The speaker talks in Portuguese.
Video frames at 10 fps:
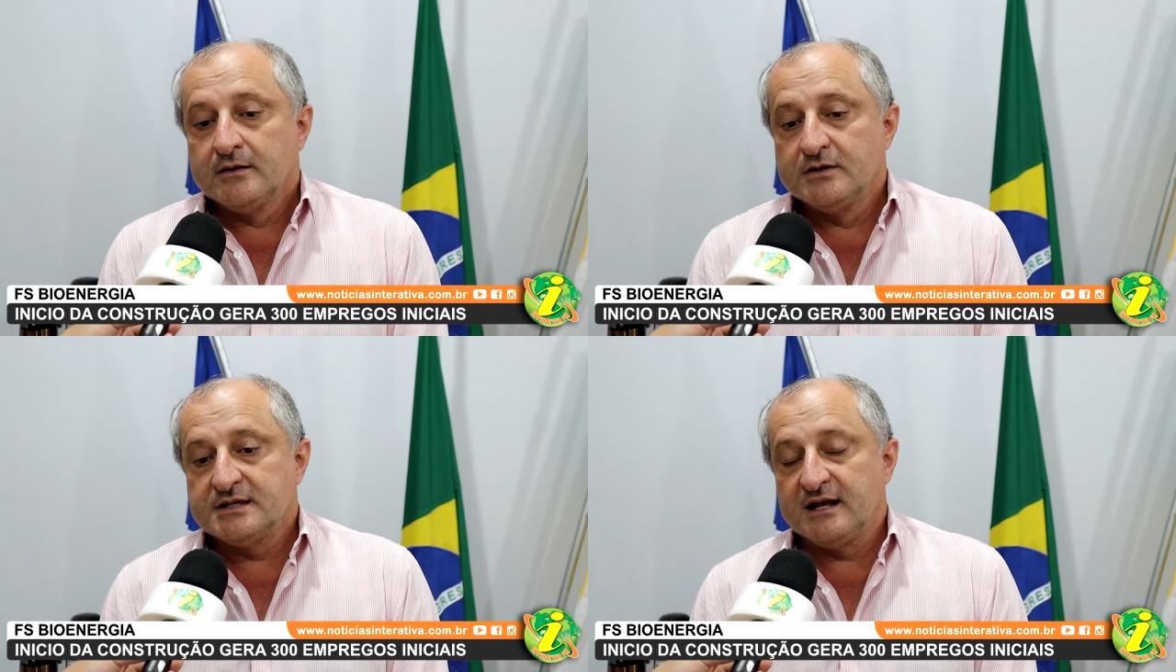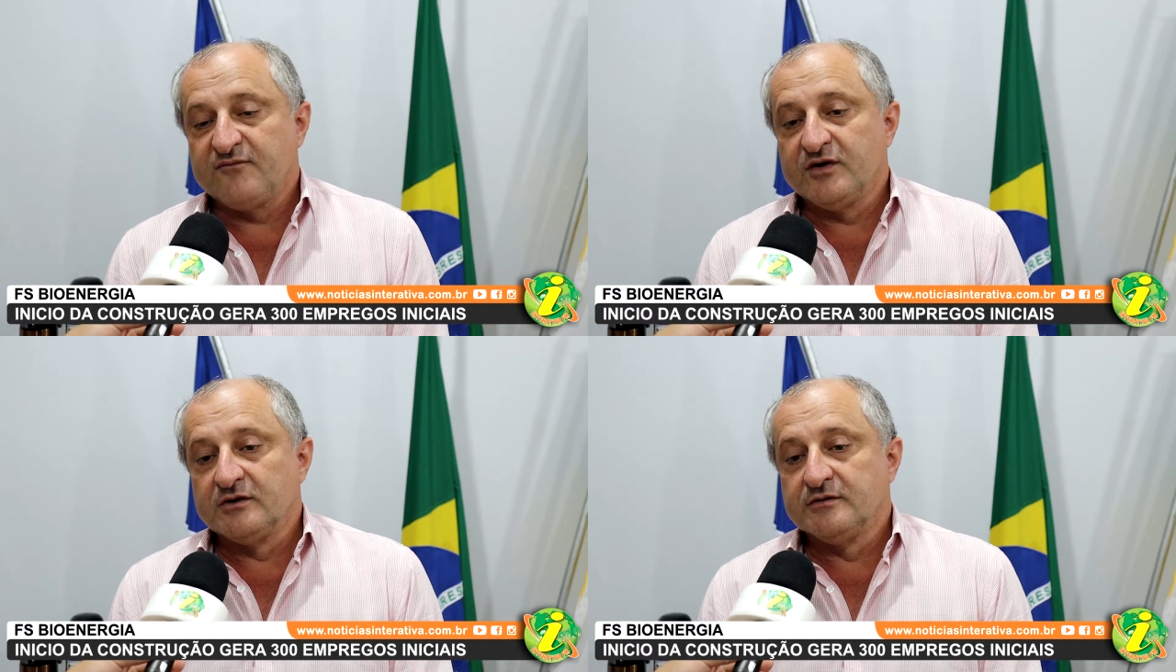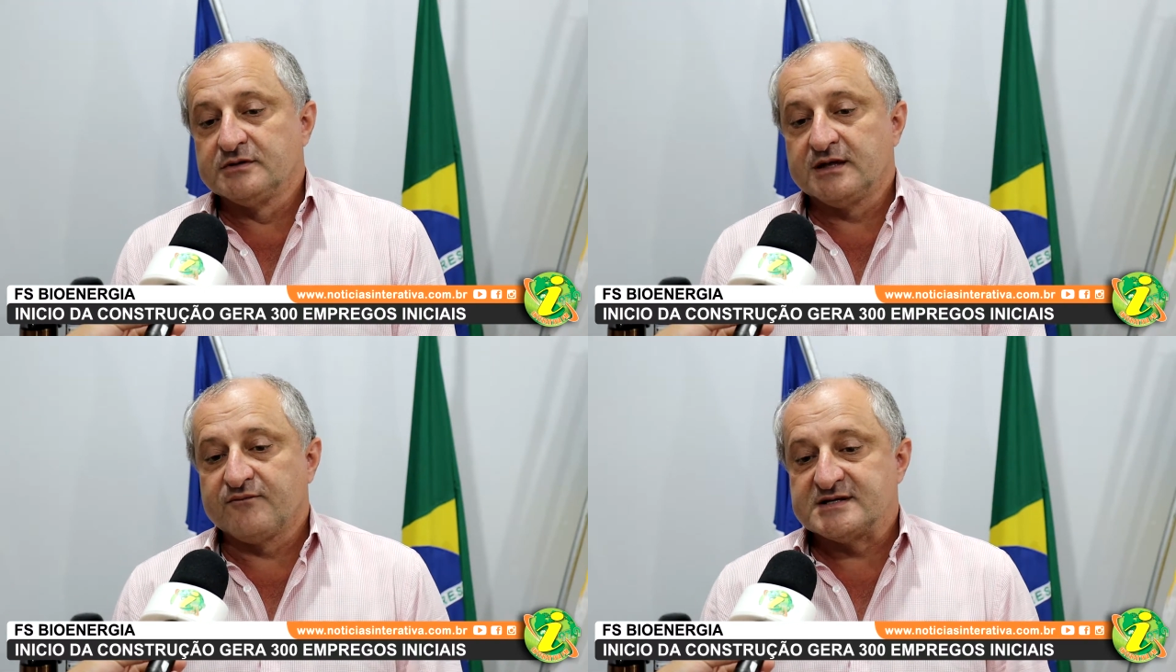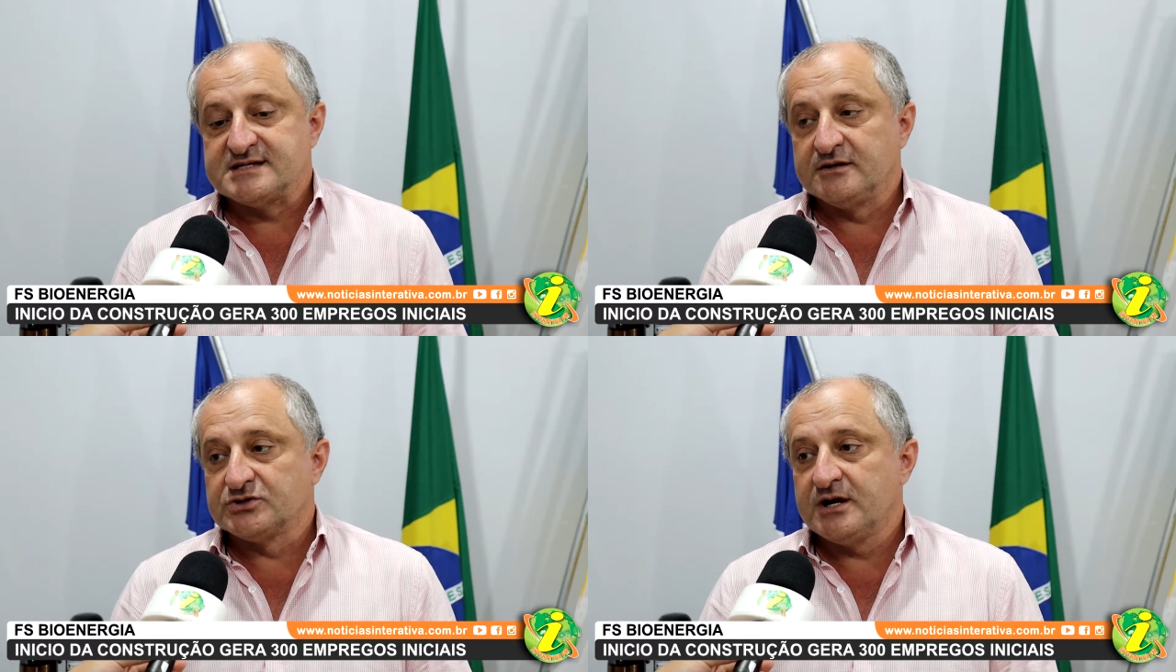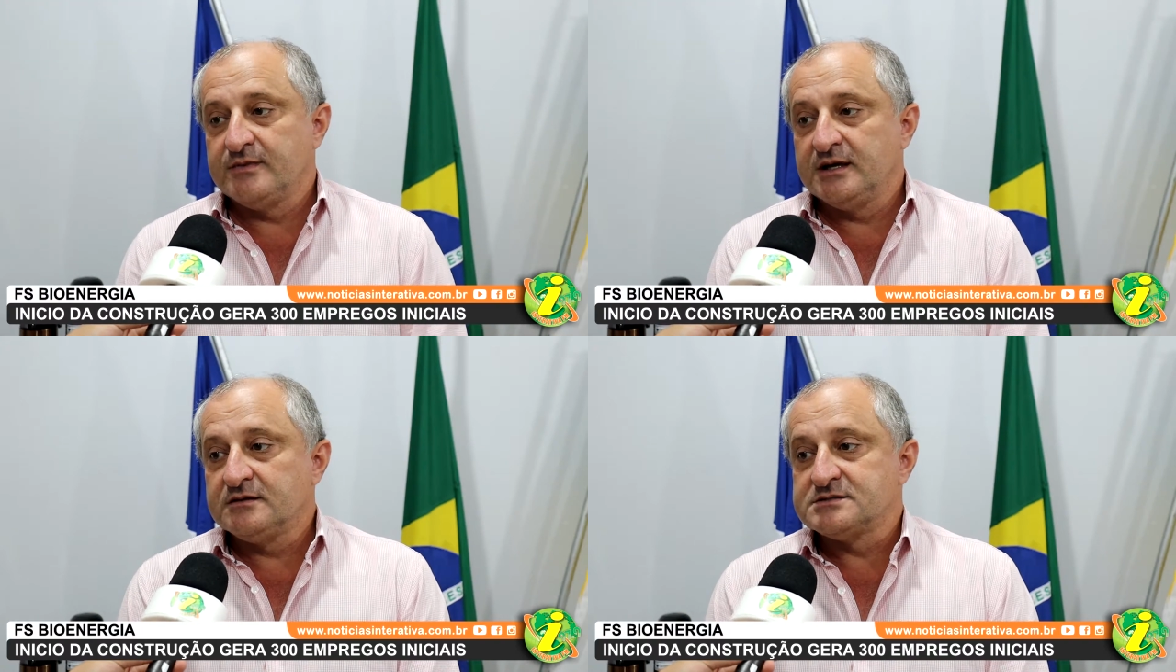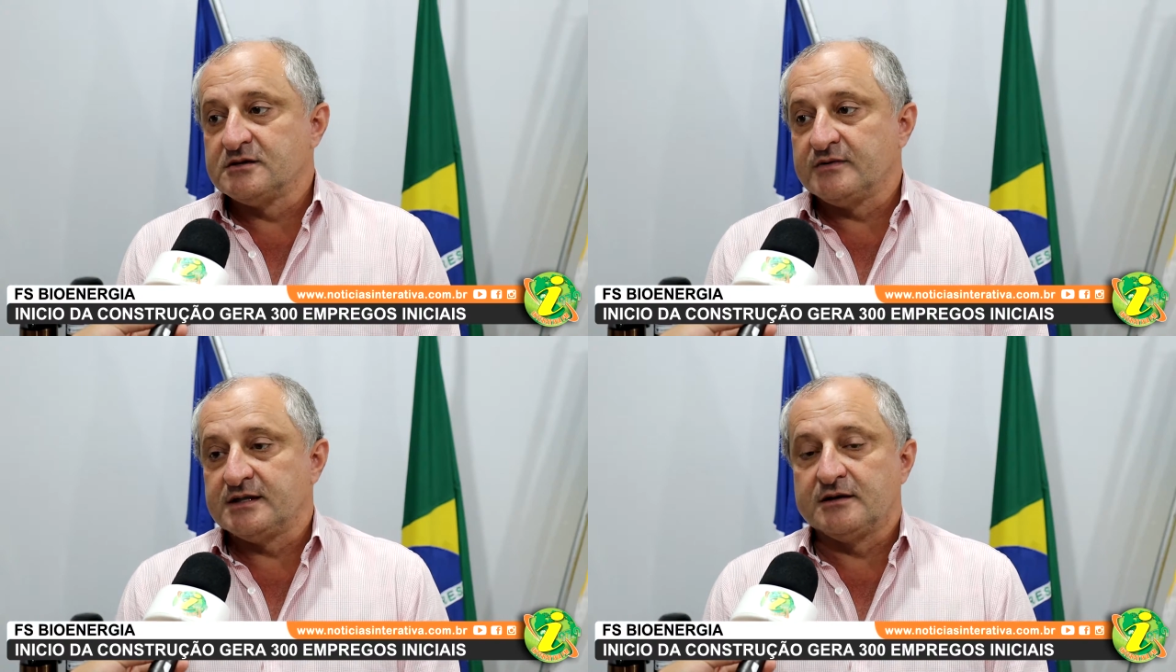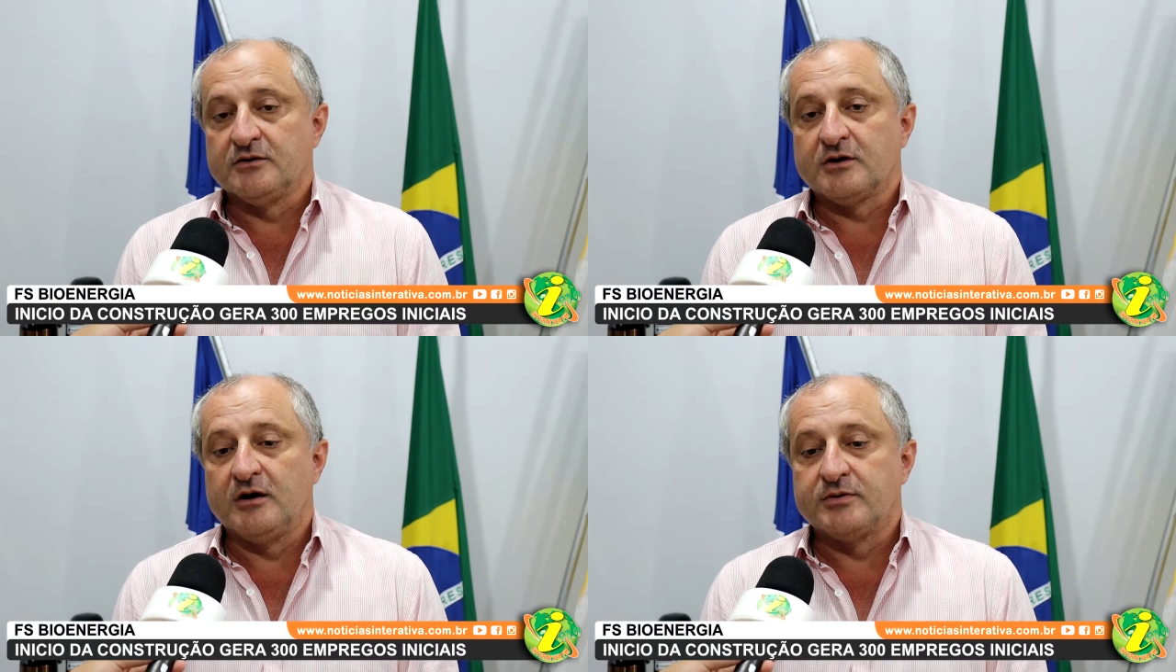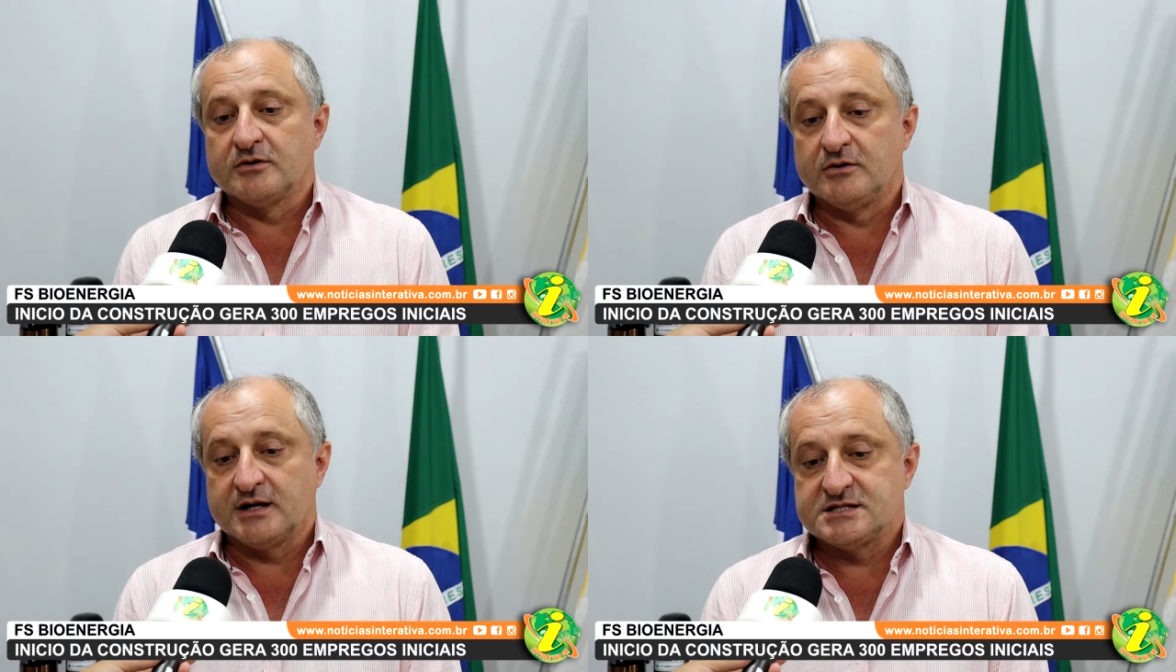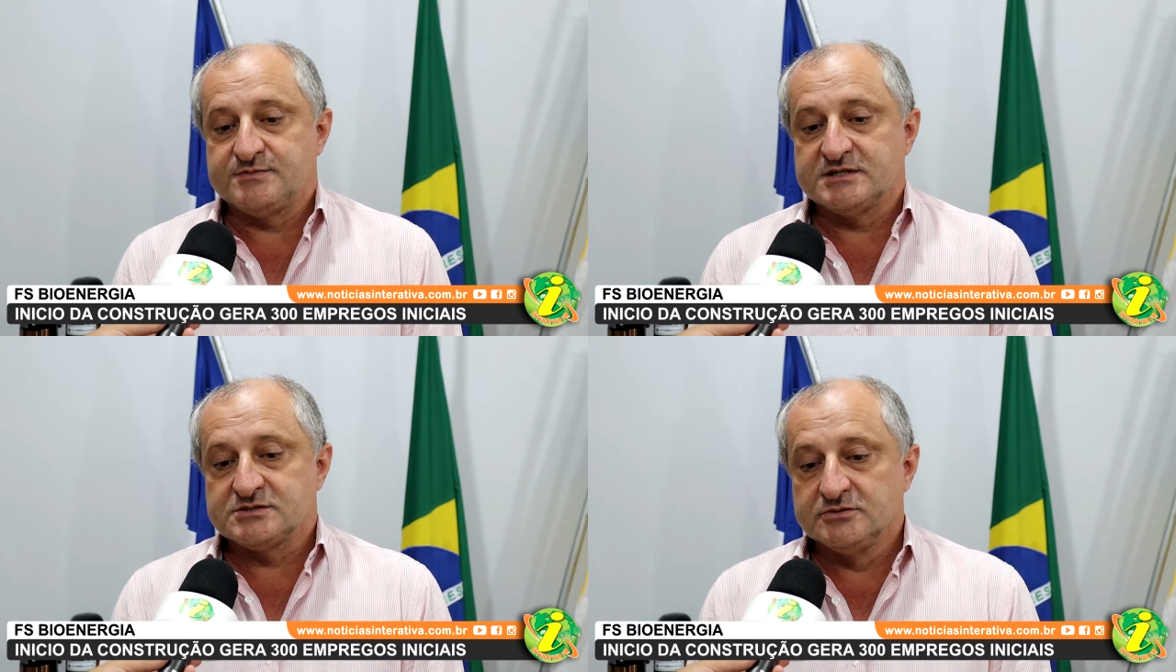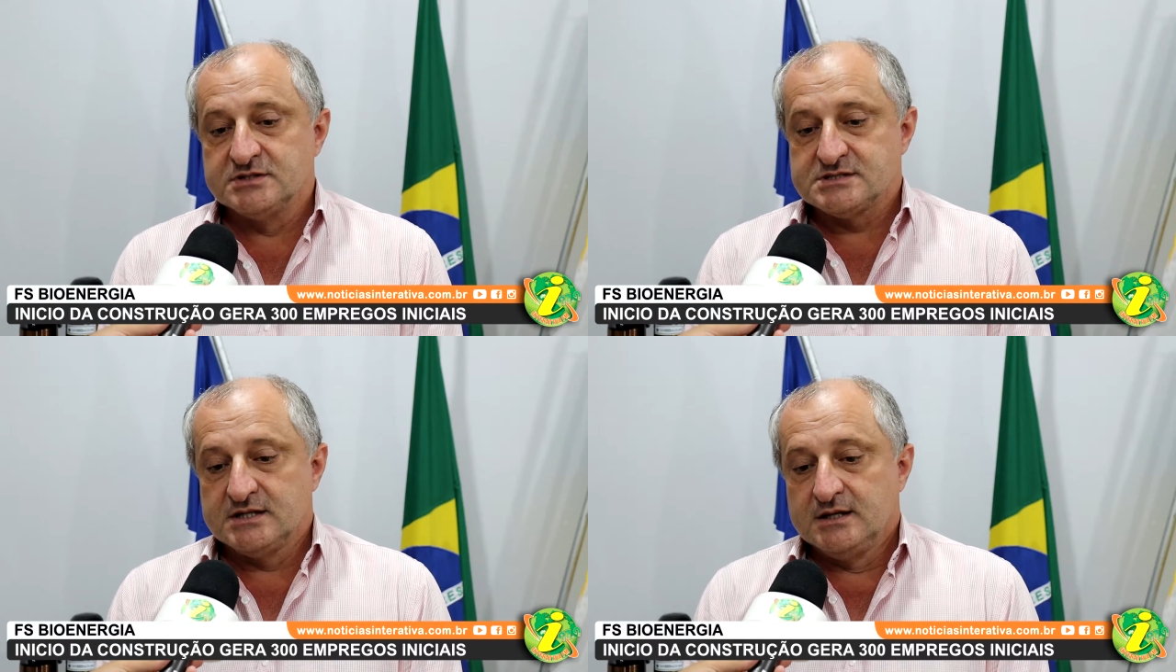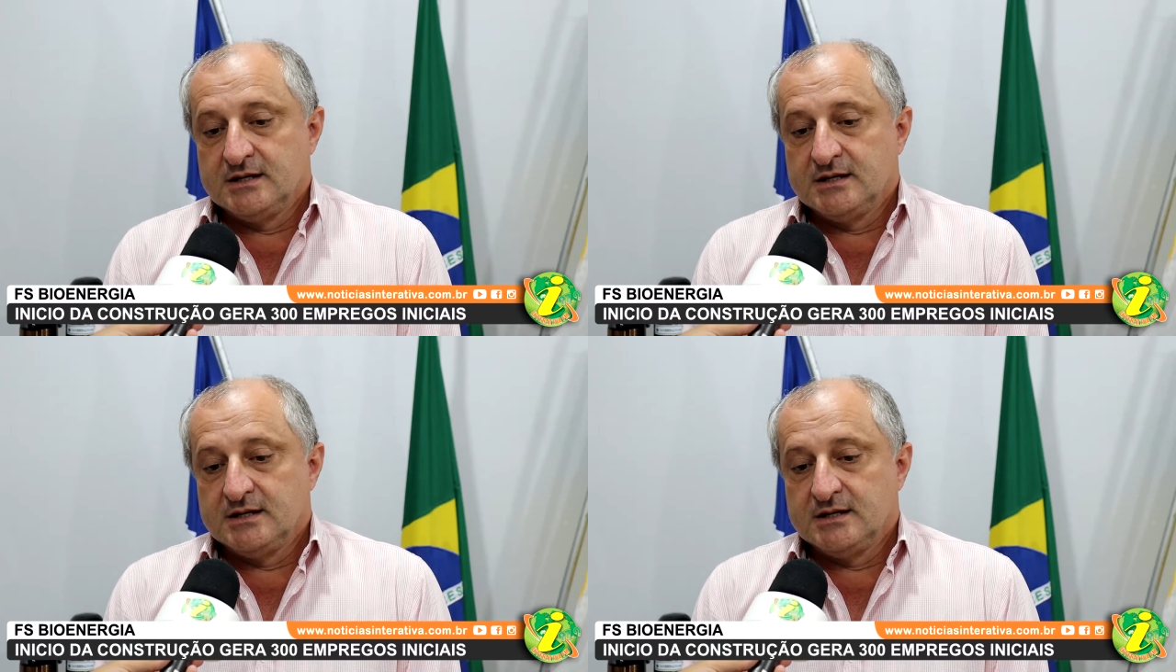Como até ele falou, vão ter que fazer alojamentos, senão não vai ter local para colocar as pessoas.